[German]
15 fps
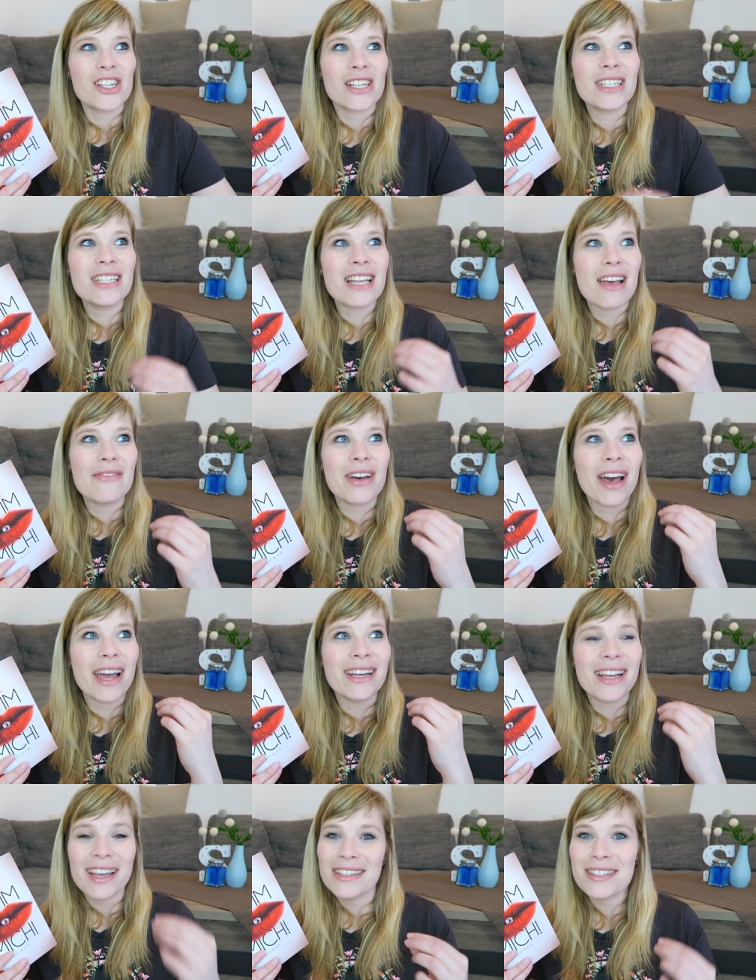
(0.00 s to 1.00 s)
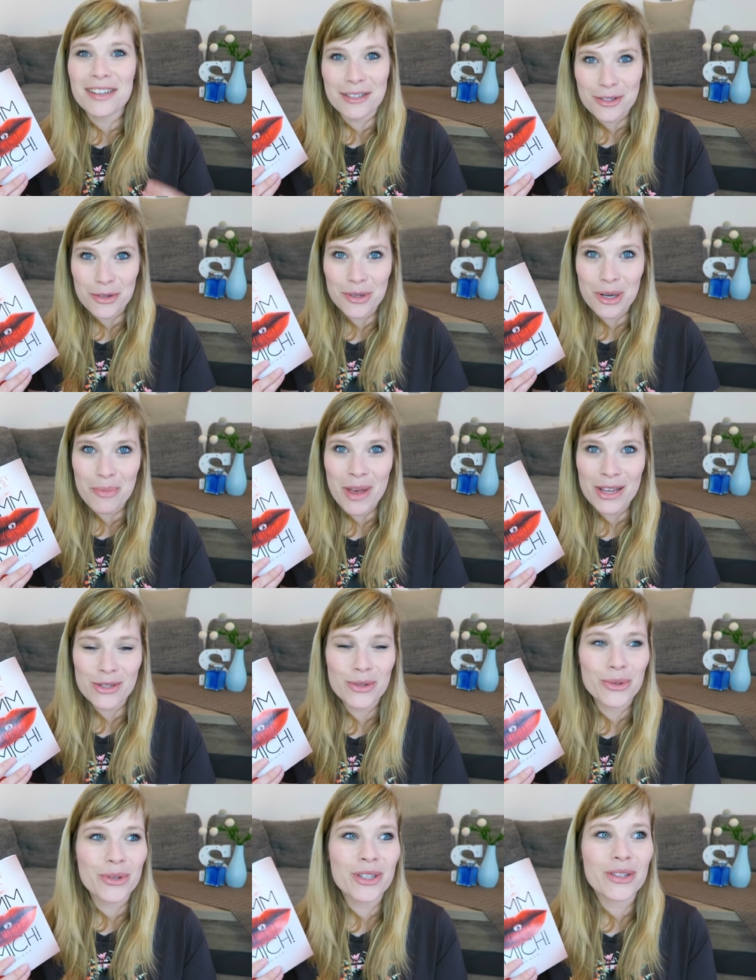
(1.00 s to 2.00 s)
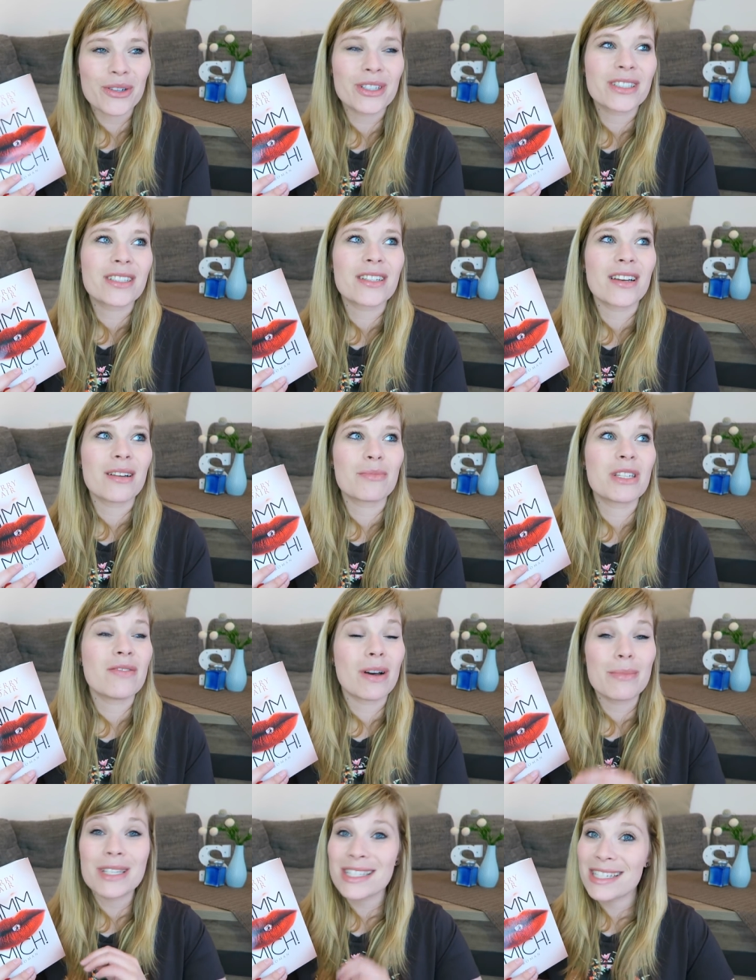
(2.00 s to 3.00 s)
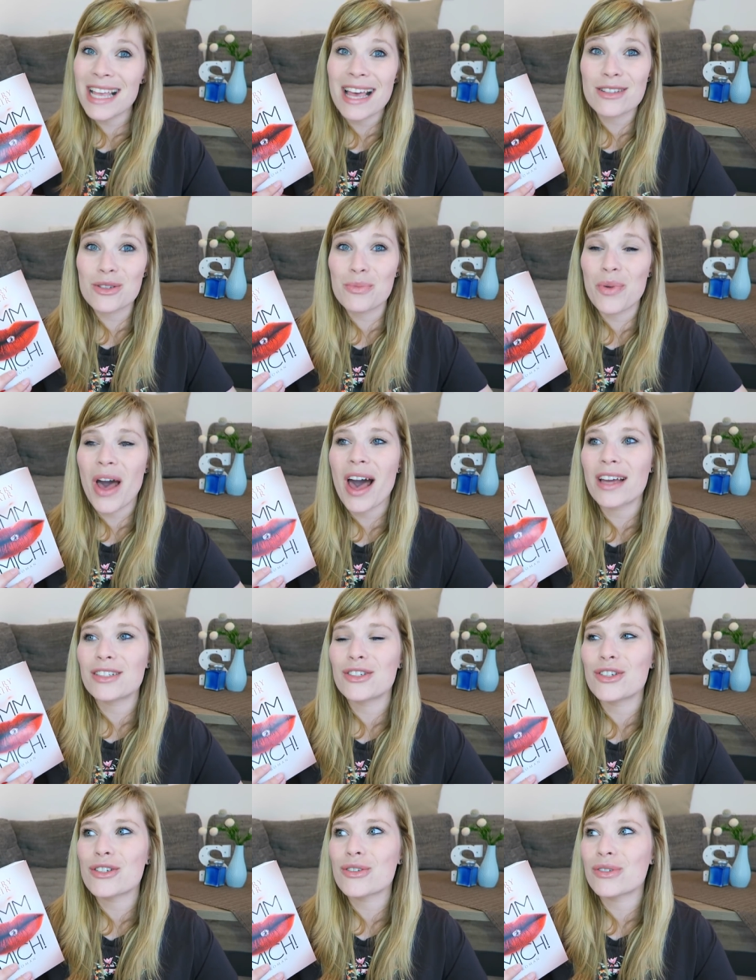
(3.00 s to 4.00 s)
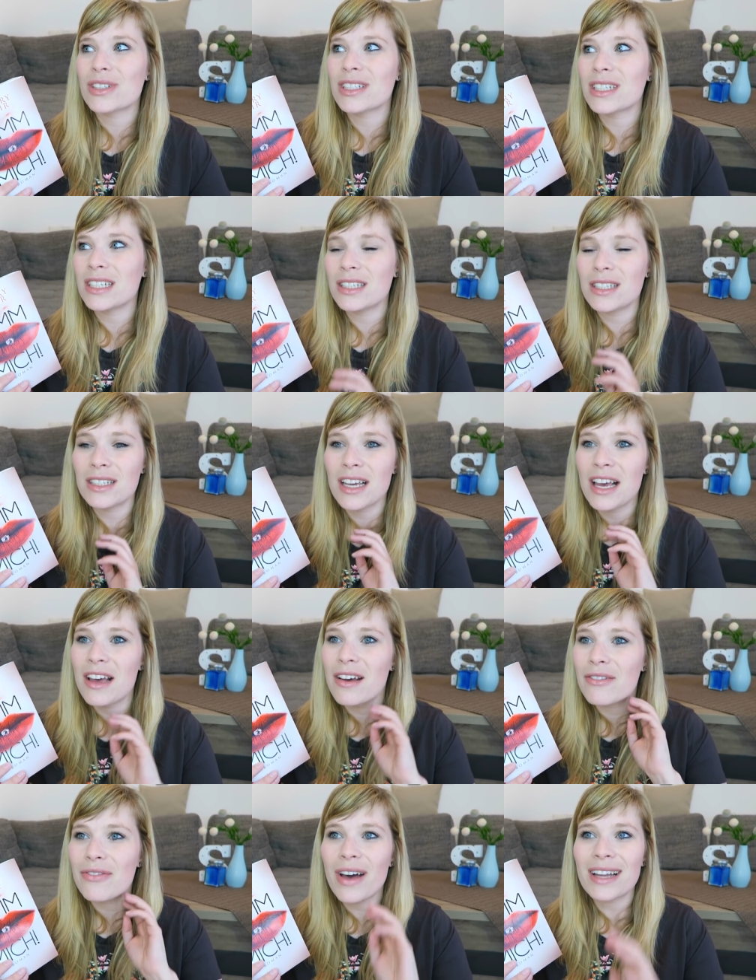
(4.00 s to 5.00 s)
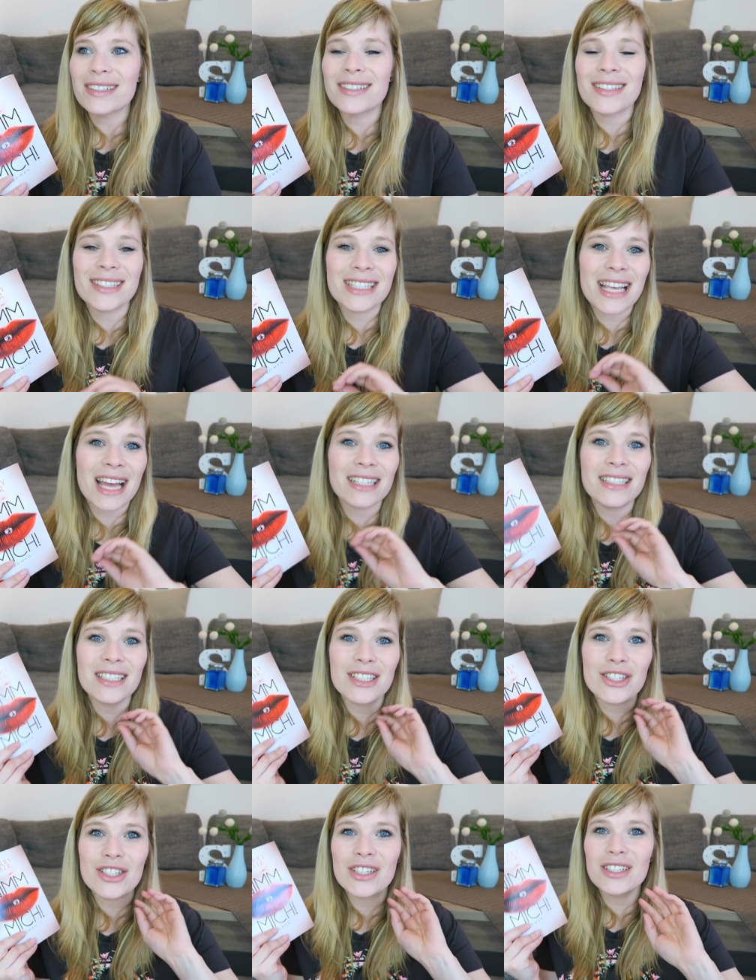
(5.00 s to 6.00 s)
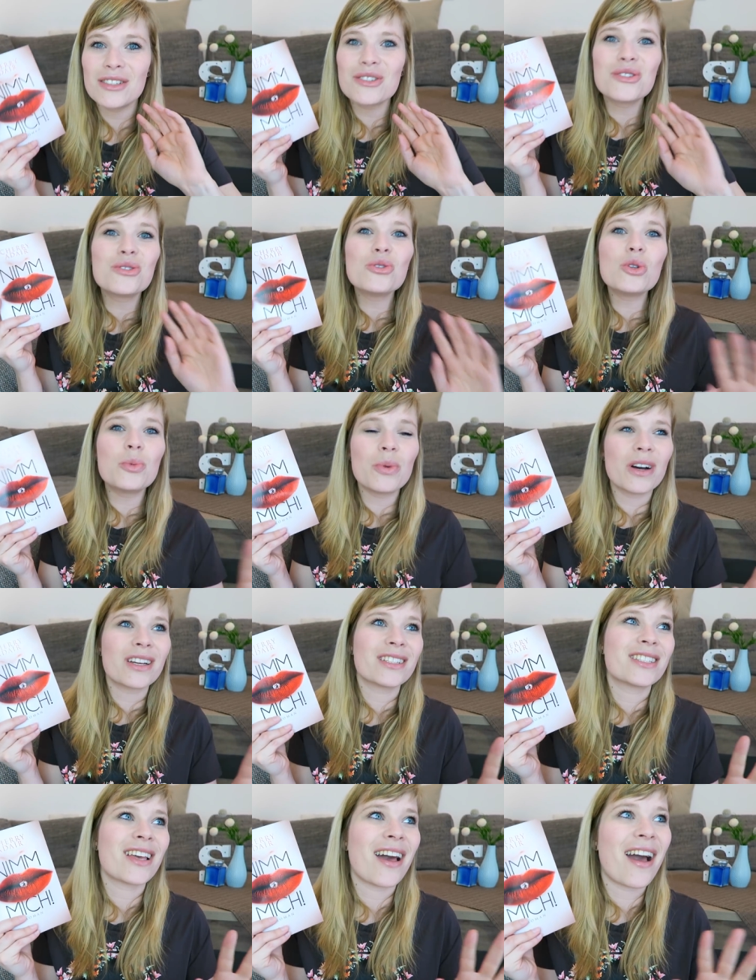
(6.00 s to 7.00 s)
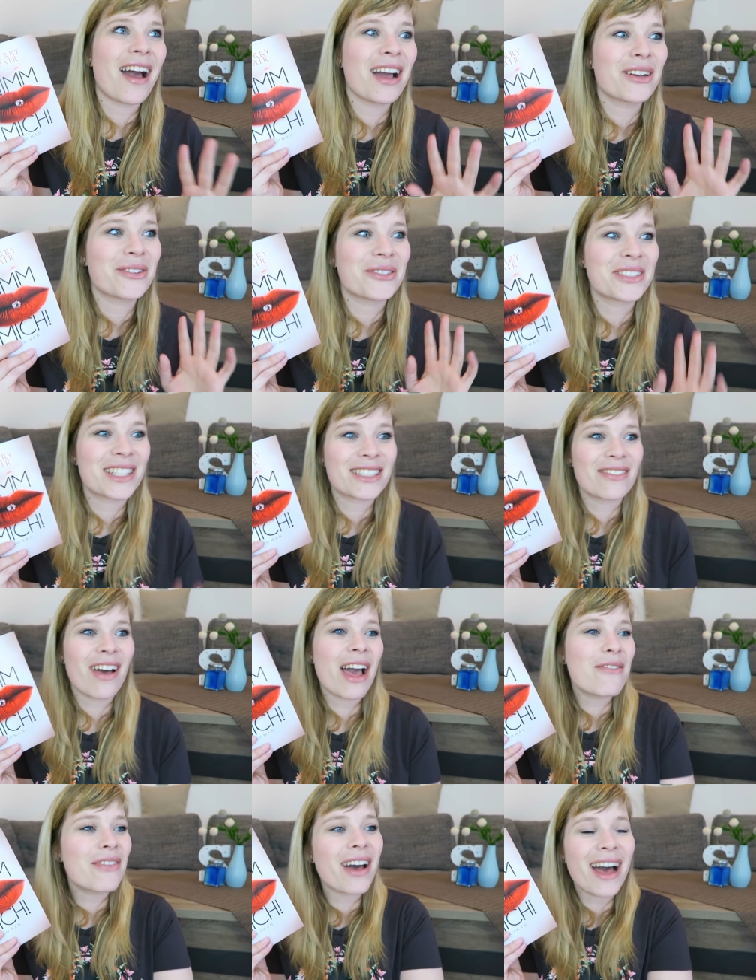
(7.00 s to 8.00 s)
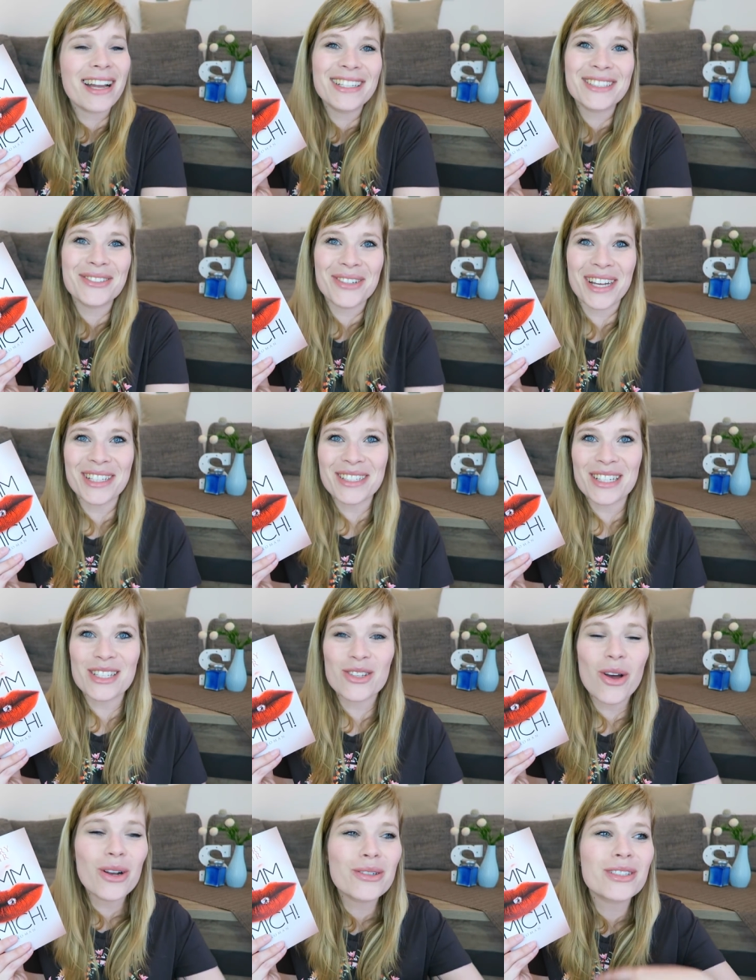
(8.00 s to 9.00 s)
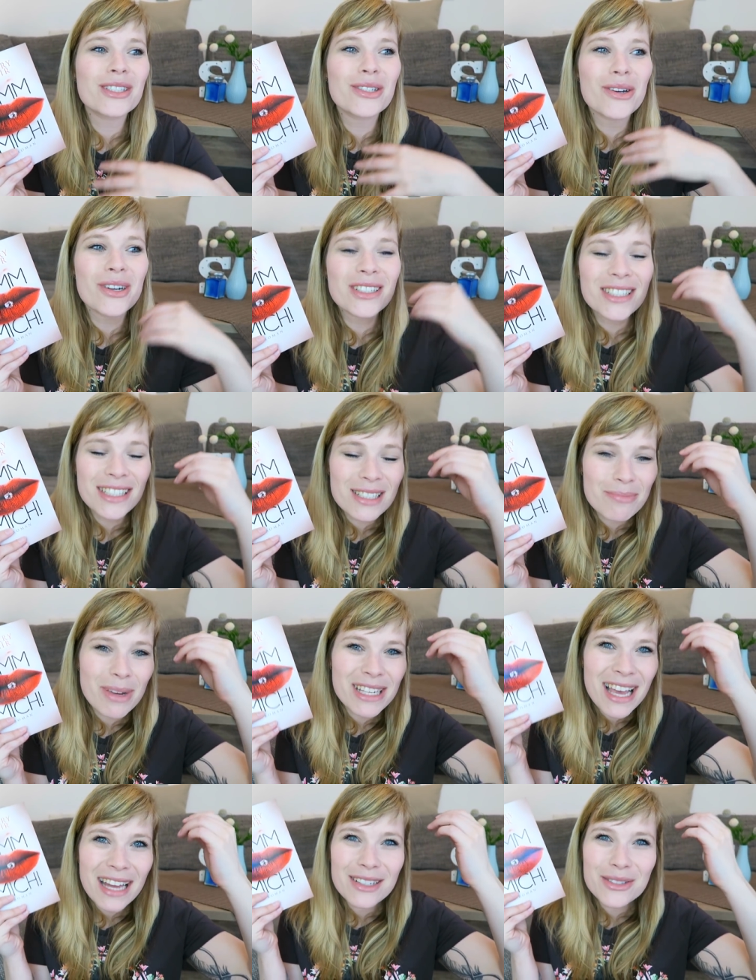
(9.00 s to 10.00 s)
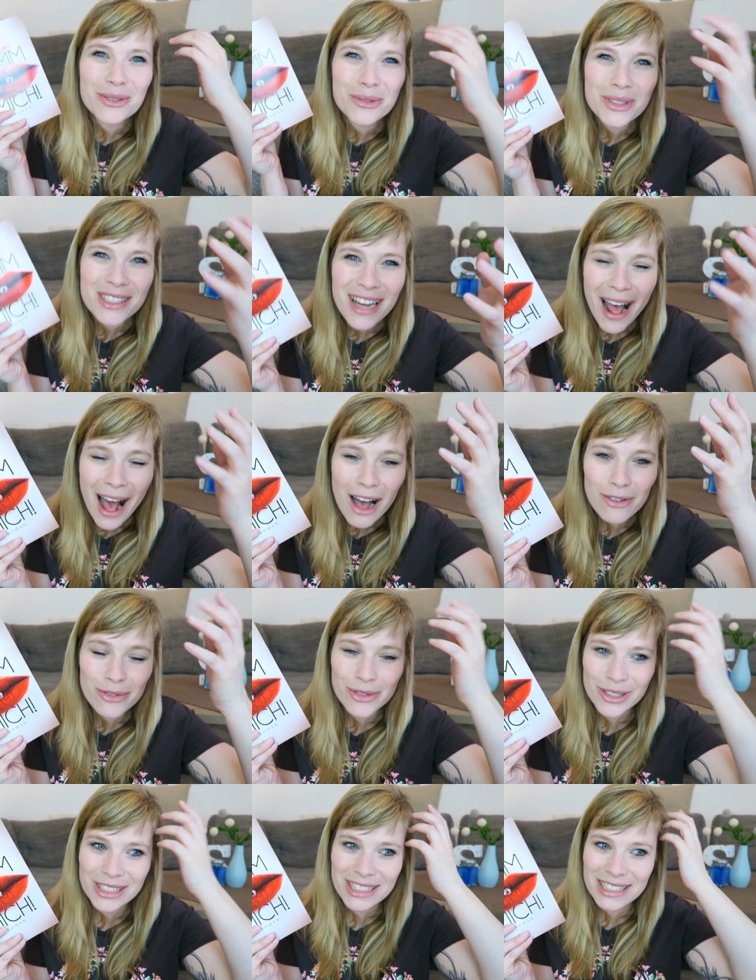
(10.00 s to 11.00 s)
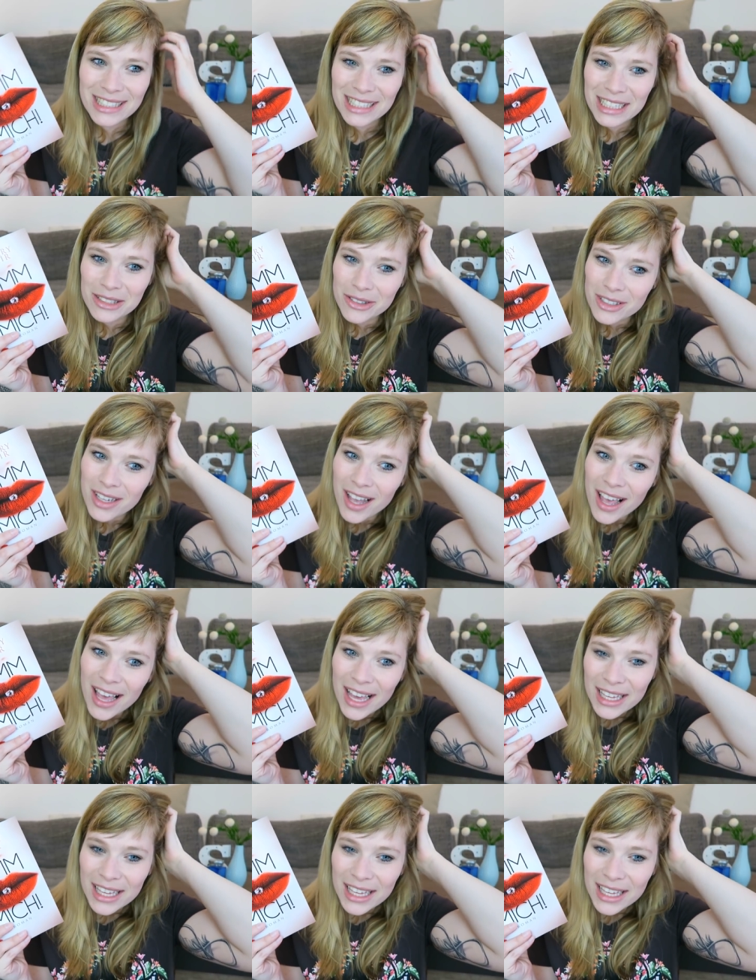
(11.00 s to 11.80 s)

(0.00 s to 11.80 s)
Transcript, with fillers: Jessie ist einfach eine ganz, ganz tolle Person und ähm, sie war mir sehr sympathisch und ich fand, sie hat die Geschichte super getragen und das war einfach alles so ganz, ganz toll und ich konnte das bei ihr alles so gut nachvollziehen und